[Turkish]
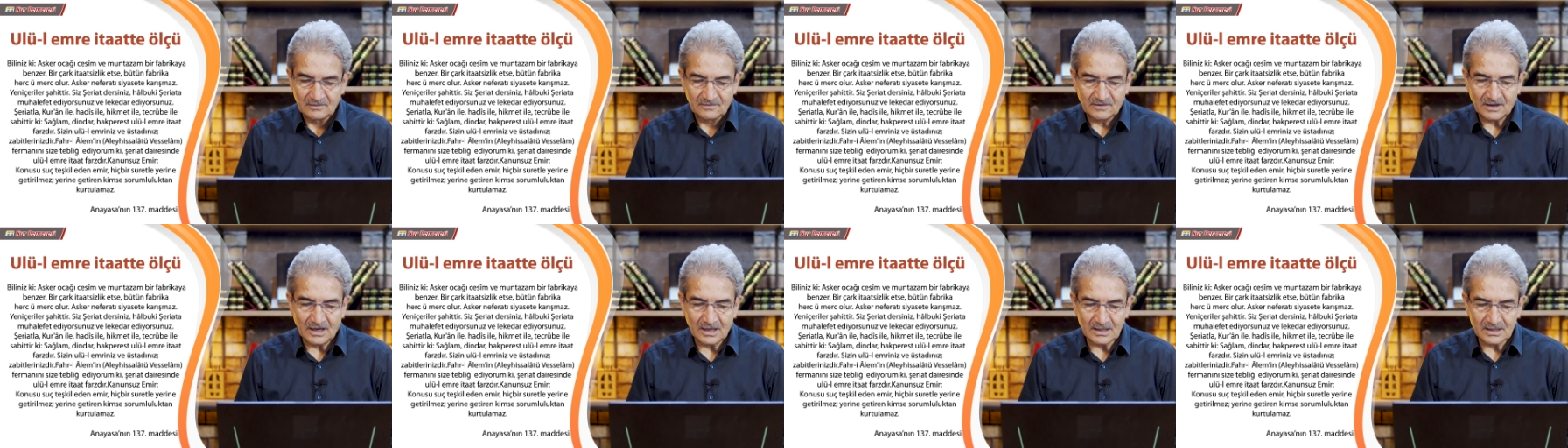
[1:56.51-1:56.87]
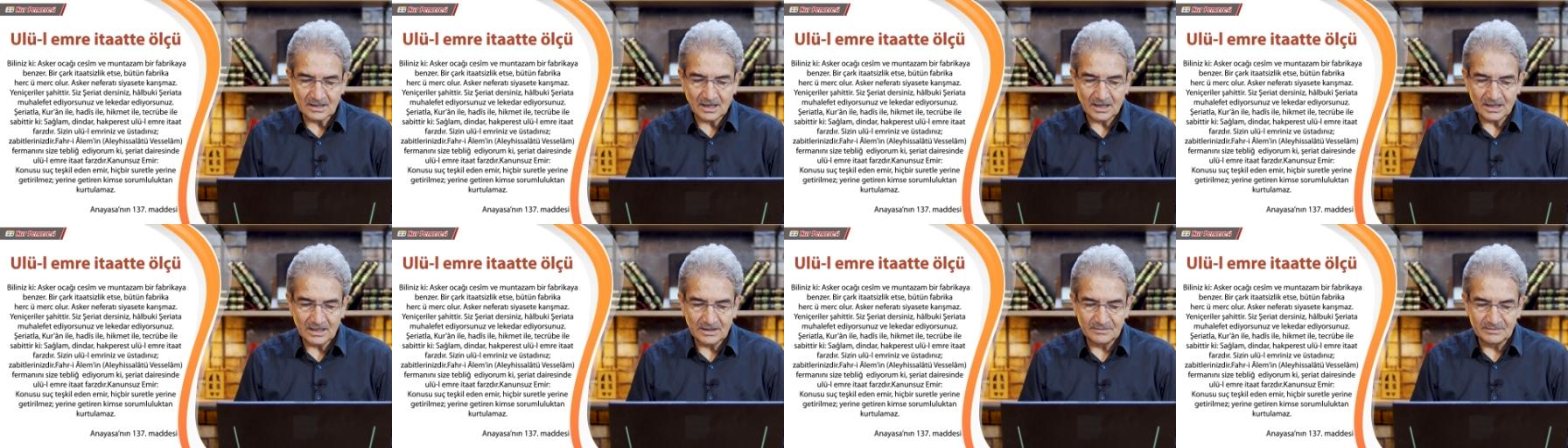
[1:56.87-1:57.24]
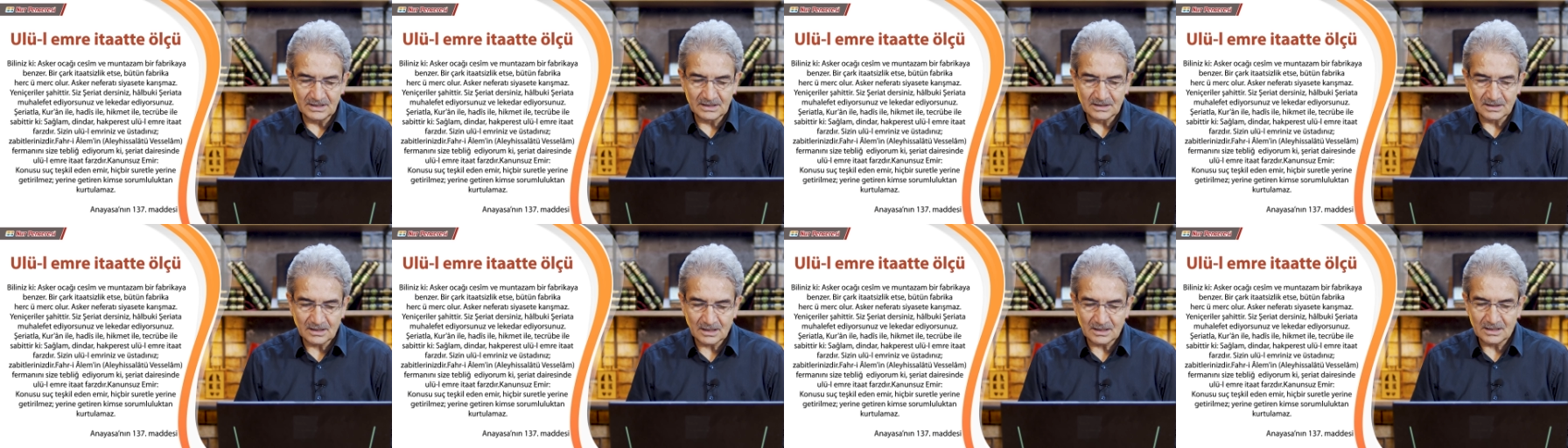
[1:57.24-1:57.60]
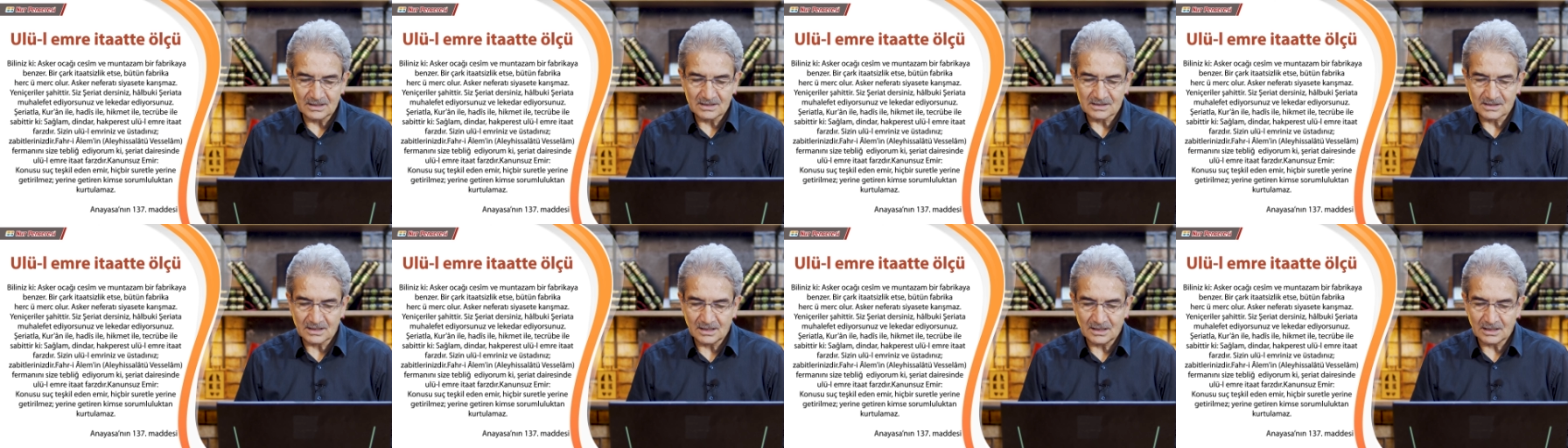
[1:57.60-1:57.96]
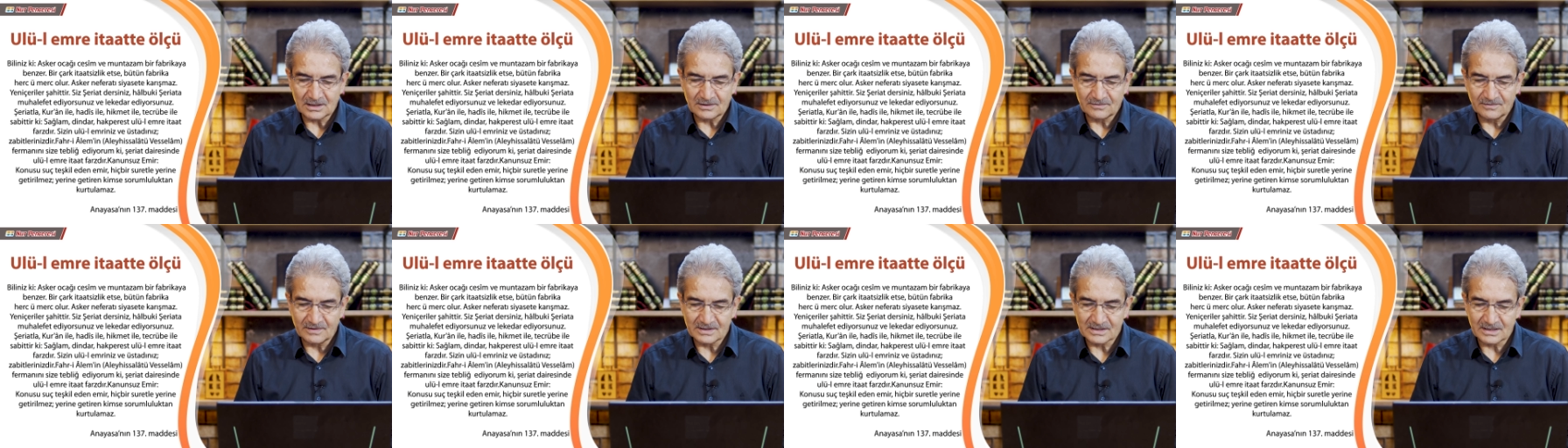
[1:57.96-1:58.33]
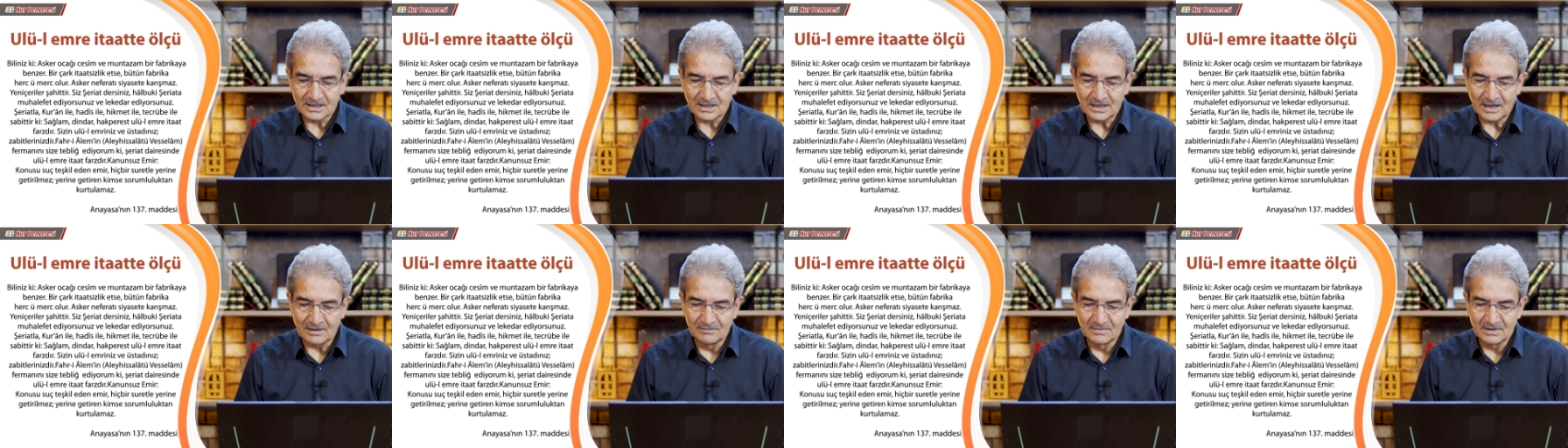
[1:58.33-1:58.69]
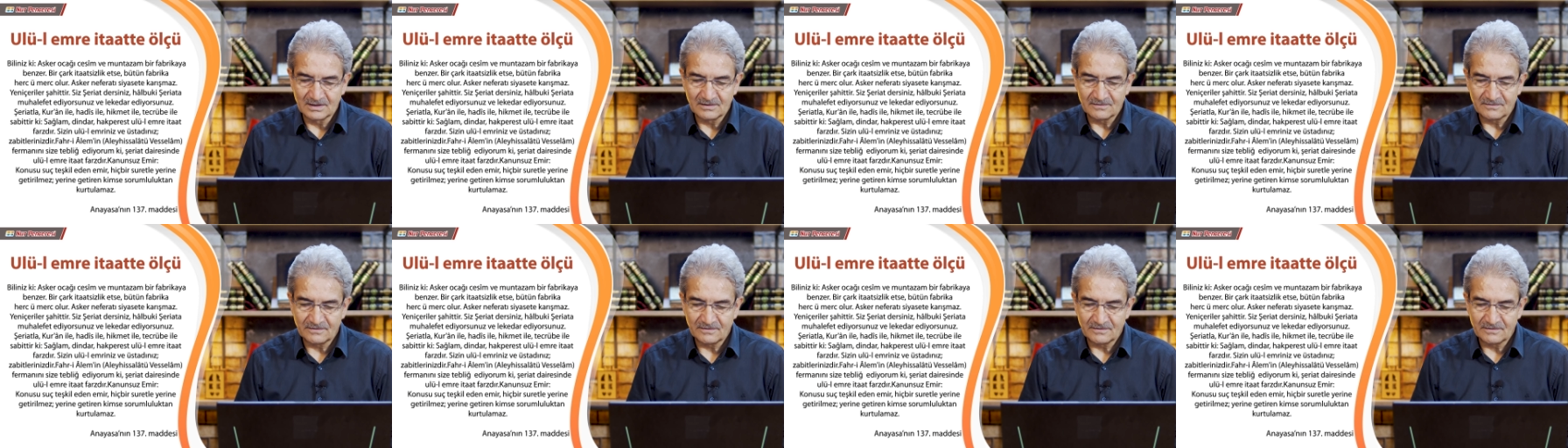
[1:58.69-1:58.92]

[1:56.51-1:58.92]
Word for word: Fahr alemin aleyhissalatü vesselam